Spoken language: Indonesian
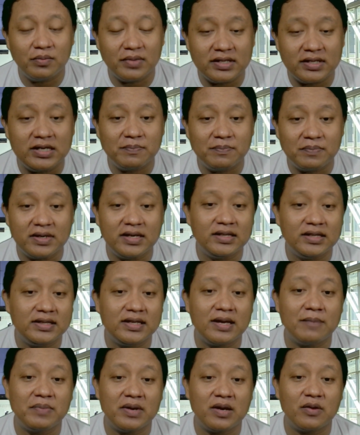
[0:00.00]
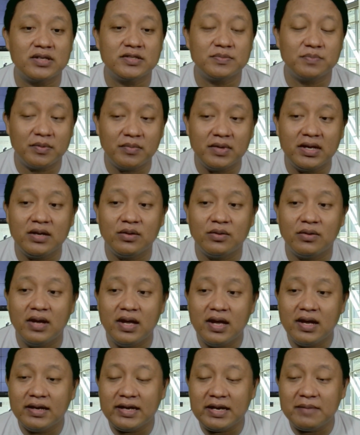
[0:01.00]
menjadi penitia pengawas pemilu
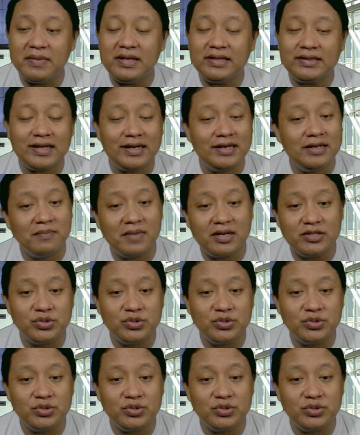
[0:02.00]
diminta 5